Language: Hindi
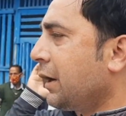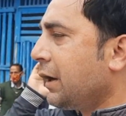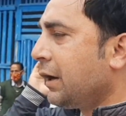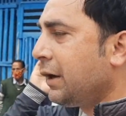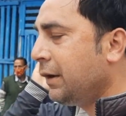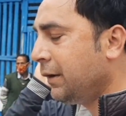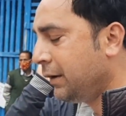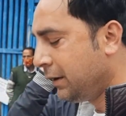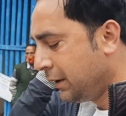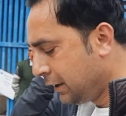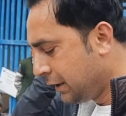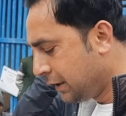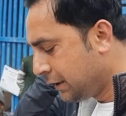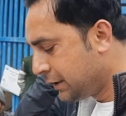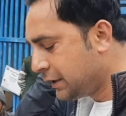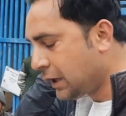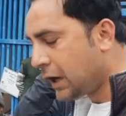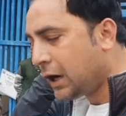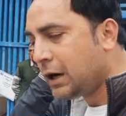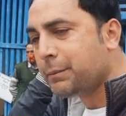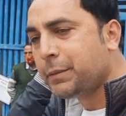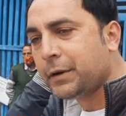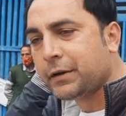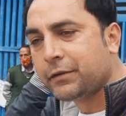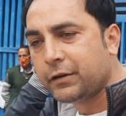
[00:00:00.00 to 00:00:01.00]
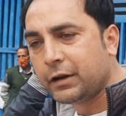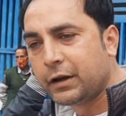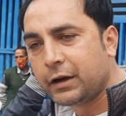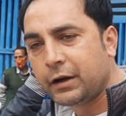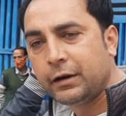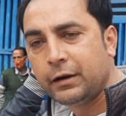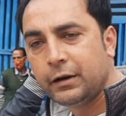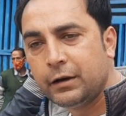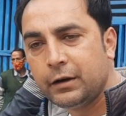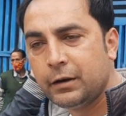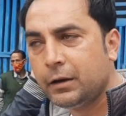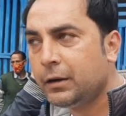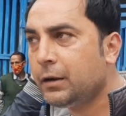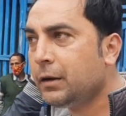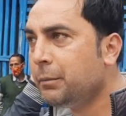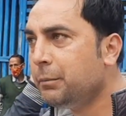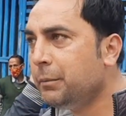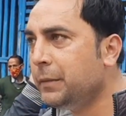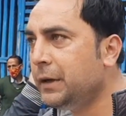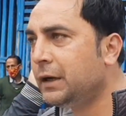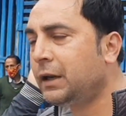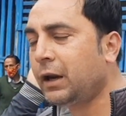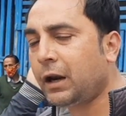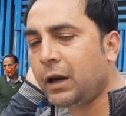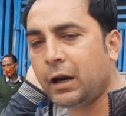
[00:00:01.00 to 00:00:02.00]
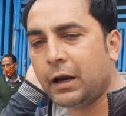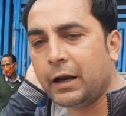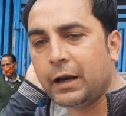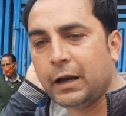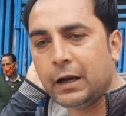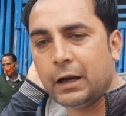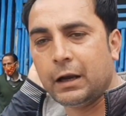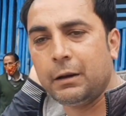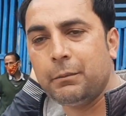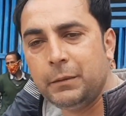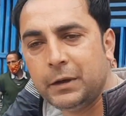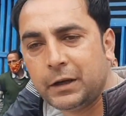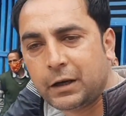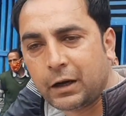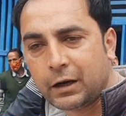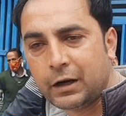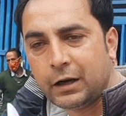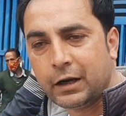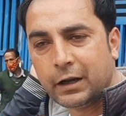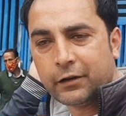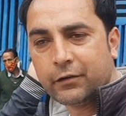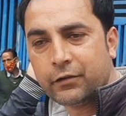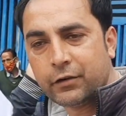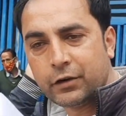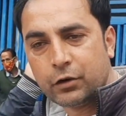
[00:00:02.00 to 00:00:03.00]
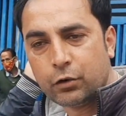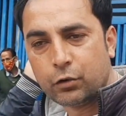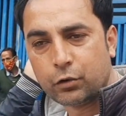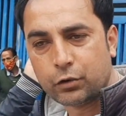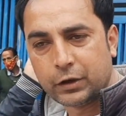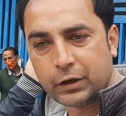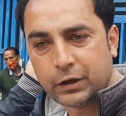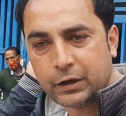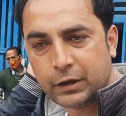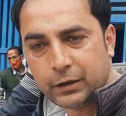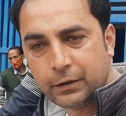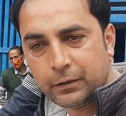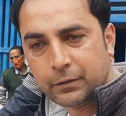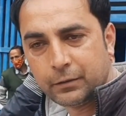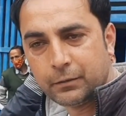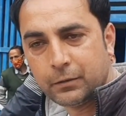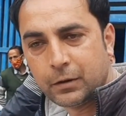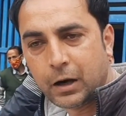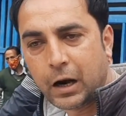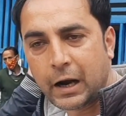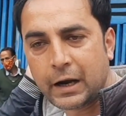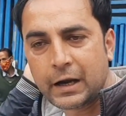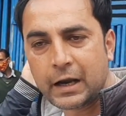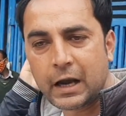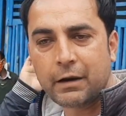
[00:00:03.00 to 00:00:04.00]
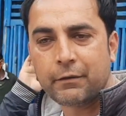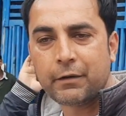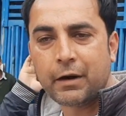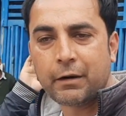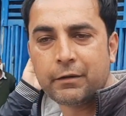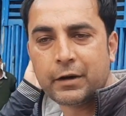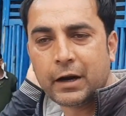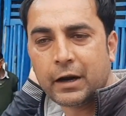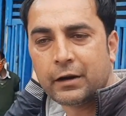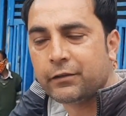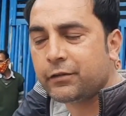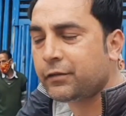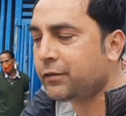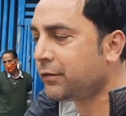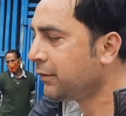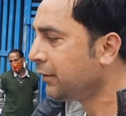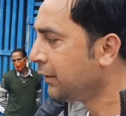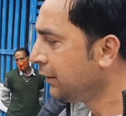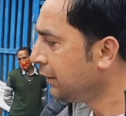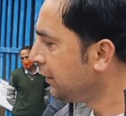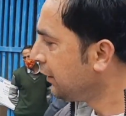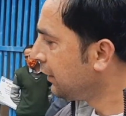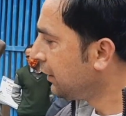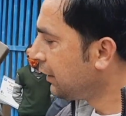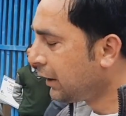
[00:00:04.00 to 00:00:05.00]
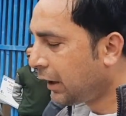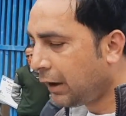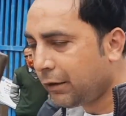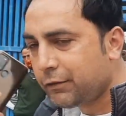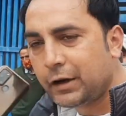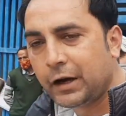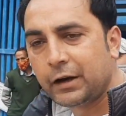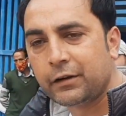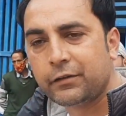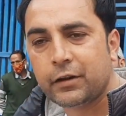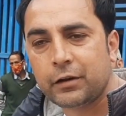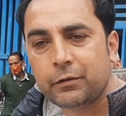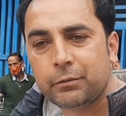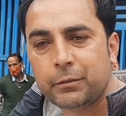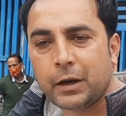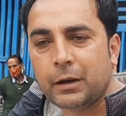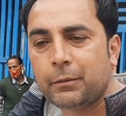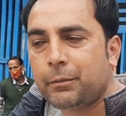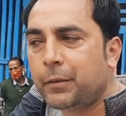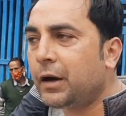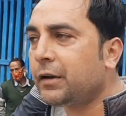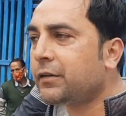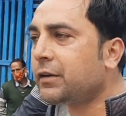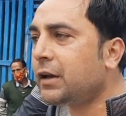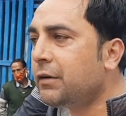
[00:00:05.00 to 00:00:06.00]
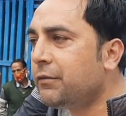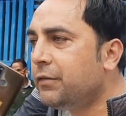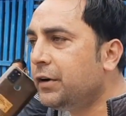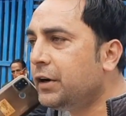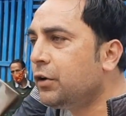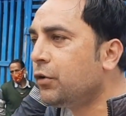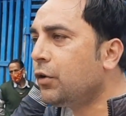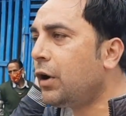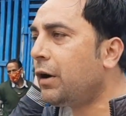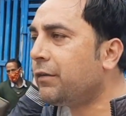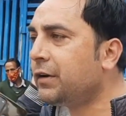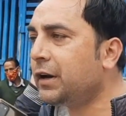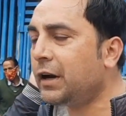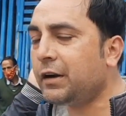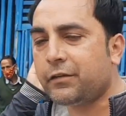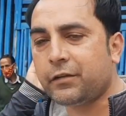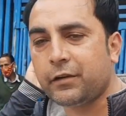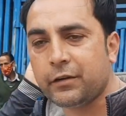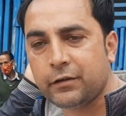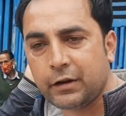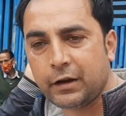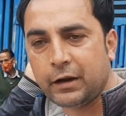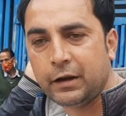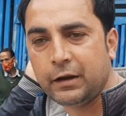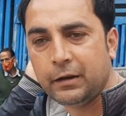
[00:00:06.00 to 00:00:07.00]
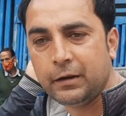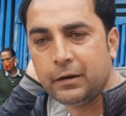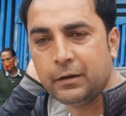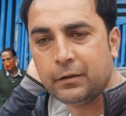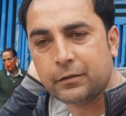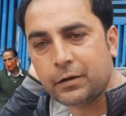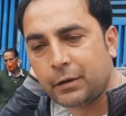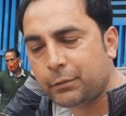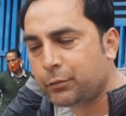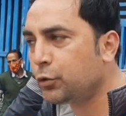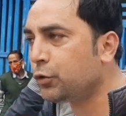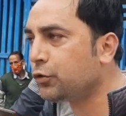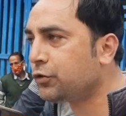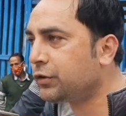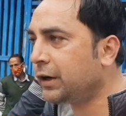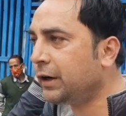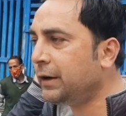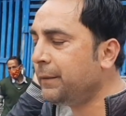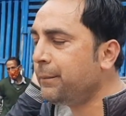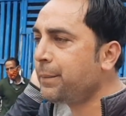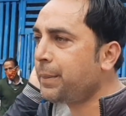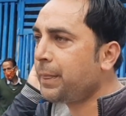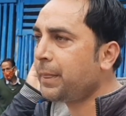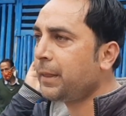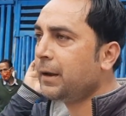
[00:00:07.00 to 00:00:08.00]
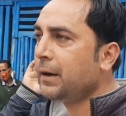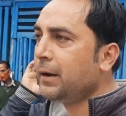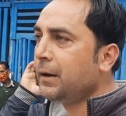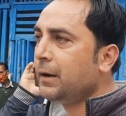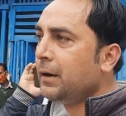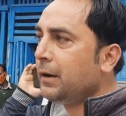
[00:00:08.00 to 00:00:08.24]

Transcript: करप्शन है यहाँ पे सर मीटर लगे हैं मीटर रीडिंग्स नहीं होती थी आई हैव एविडेंस एविडेंसिस मेरे पास है वीडियो एविडेंसिस हैं सब कुछ है